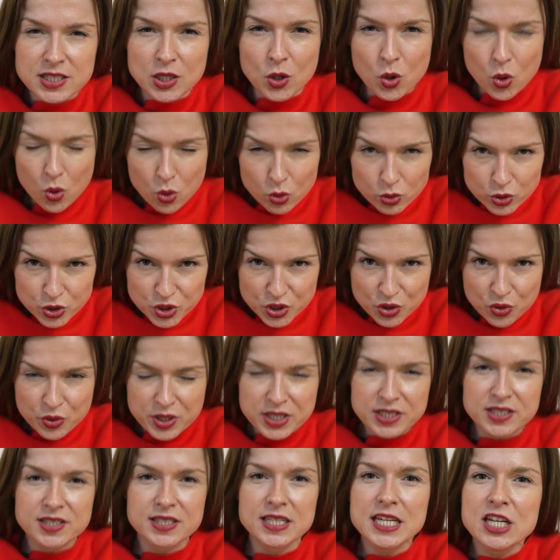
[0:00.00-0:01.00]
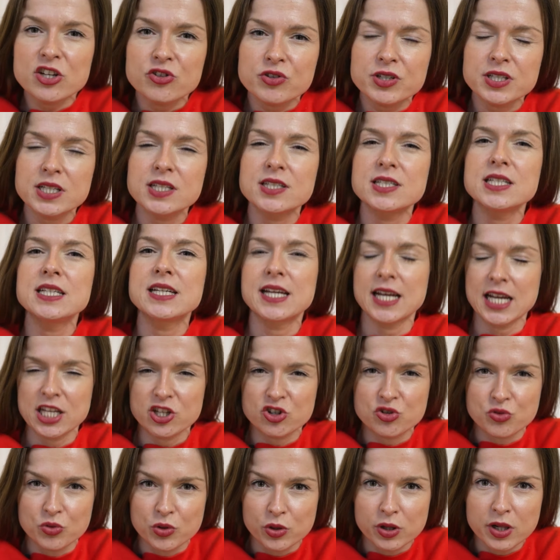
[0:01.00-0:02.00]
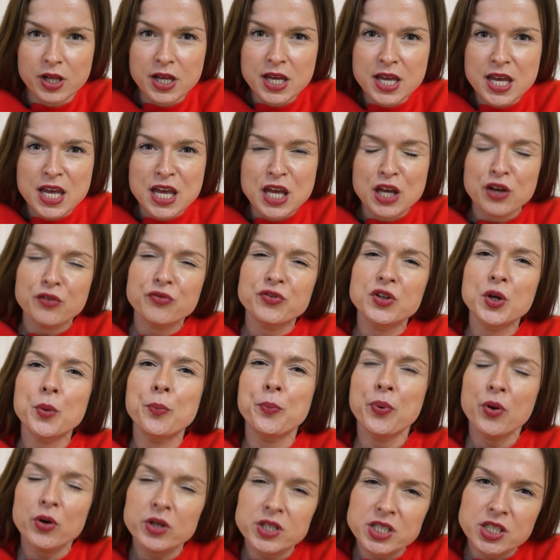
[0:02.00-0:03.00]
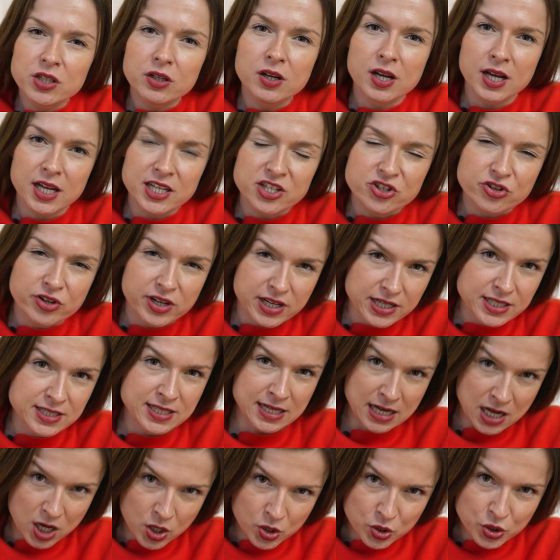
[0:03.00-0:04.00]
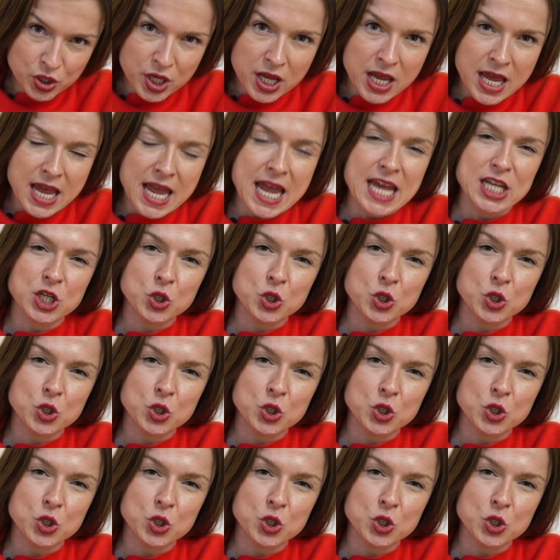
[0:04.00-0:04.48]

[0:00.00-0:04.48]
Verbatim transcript: تقول إنه إذا وضعنا أدوات المائدة الخاصة بنا كعقارب الساعة الثامنة